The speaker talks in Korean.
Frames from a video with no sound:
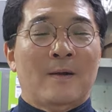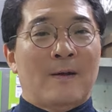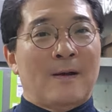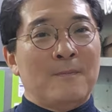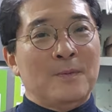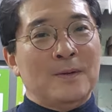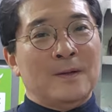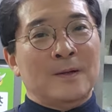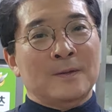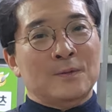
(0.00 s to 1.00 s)

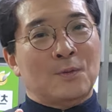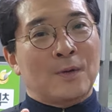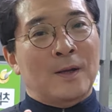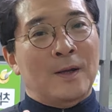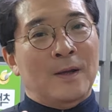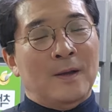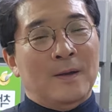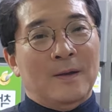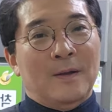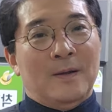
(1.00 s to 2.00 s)
한번 조개
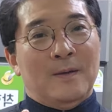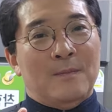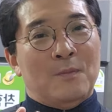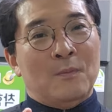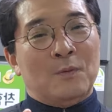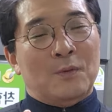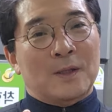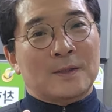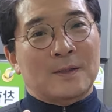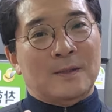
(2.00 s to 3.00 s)

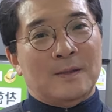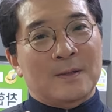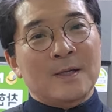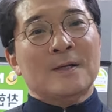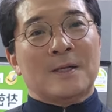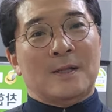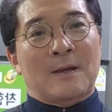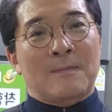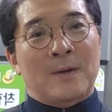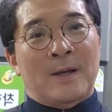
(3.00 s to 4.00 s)
몸통에서 익었기
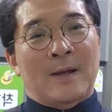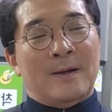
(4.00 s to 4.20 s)
때문에